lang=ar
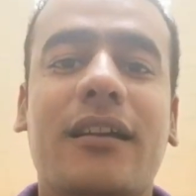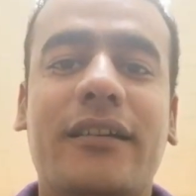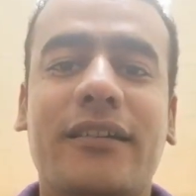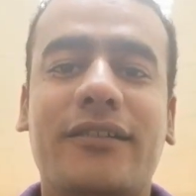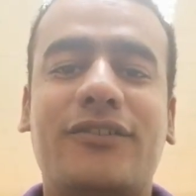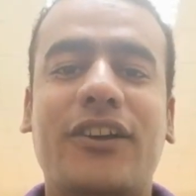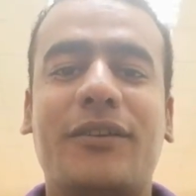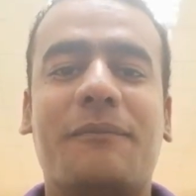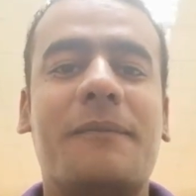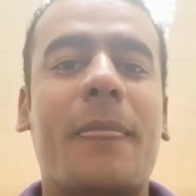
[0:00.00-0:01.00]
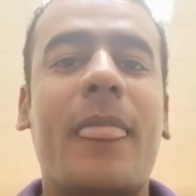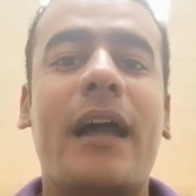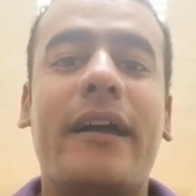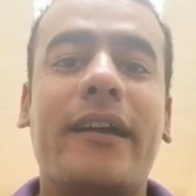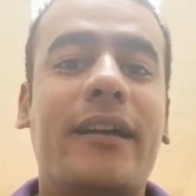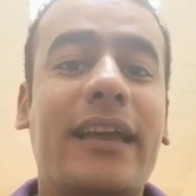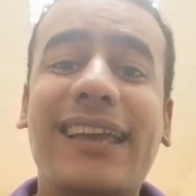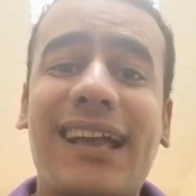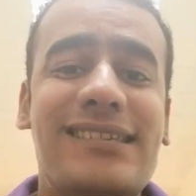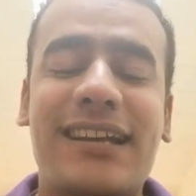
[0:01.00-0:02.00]
آه، طيب آه،
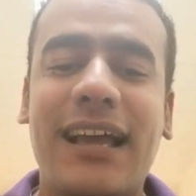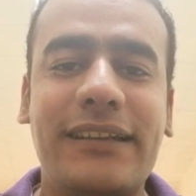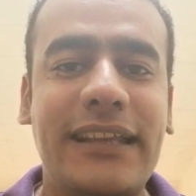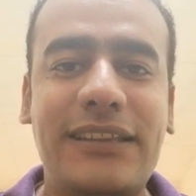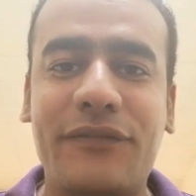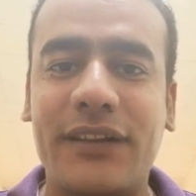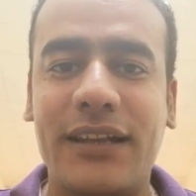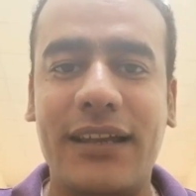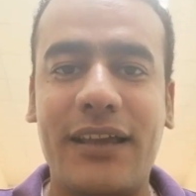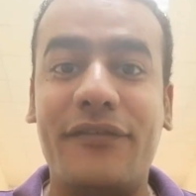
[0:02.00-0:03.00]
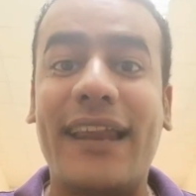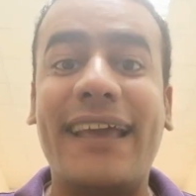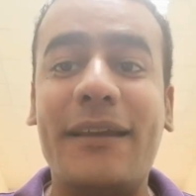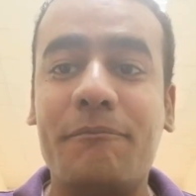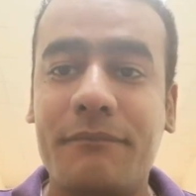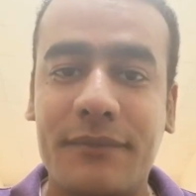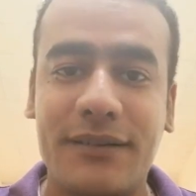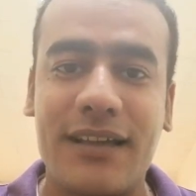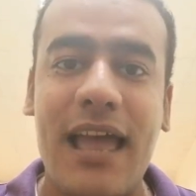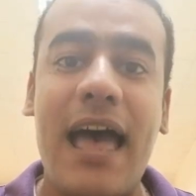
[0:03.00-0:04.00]
ايه اسرع نت في في العالم؟
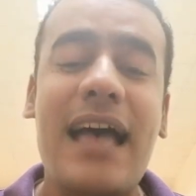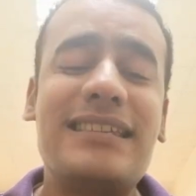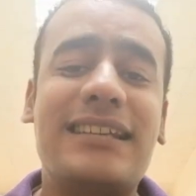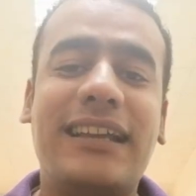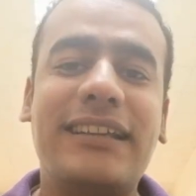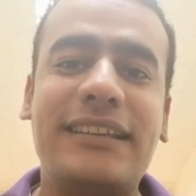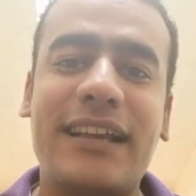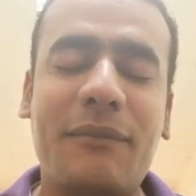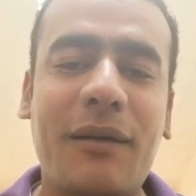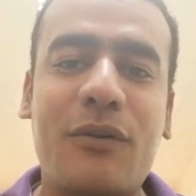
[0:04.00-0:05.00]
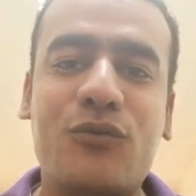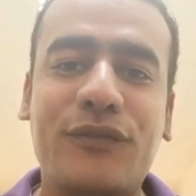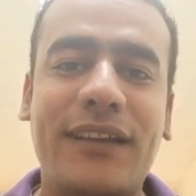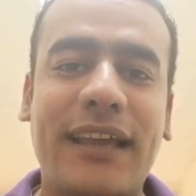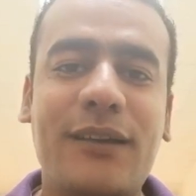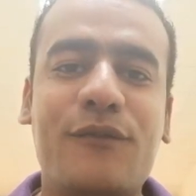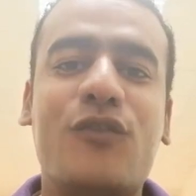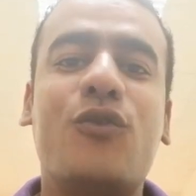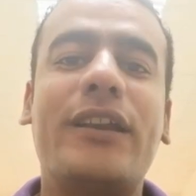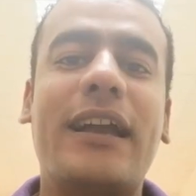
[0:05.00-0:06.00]
اسرع نت يا جماعه موجود في العالم
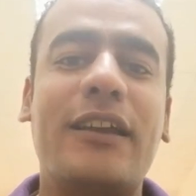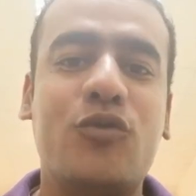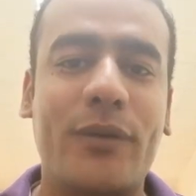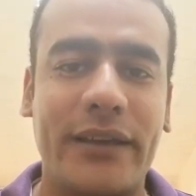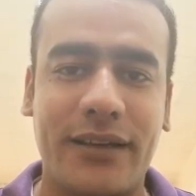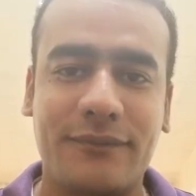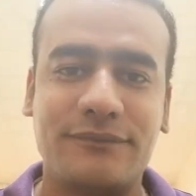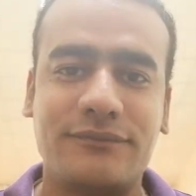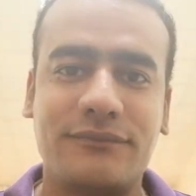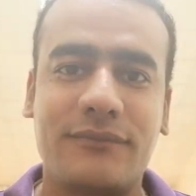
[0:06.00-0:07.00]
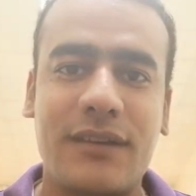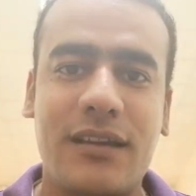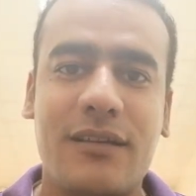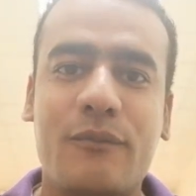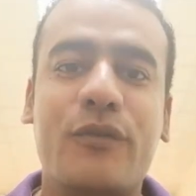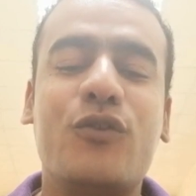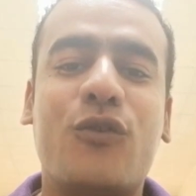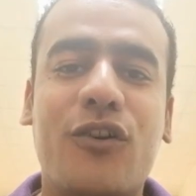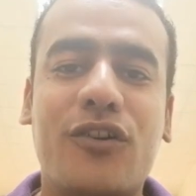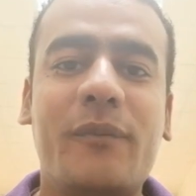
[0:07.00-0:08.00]
في كوريا الجنوبيه
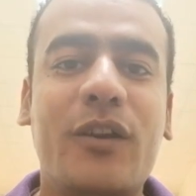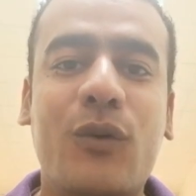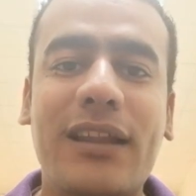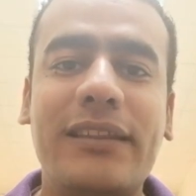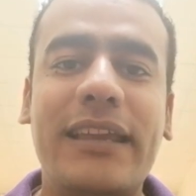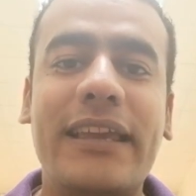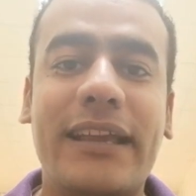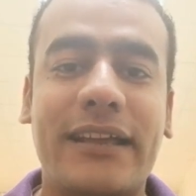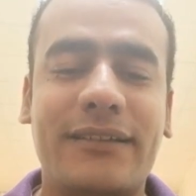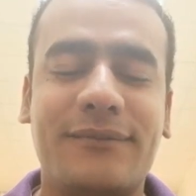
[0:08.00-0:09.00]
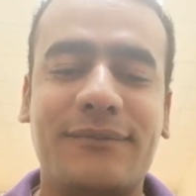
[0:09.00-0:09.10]
بيقارب ال 1 جيجا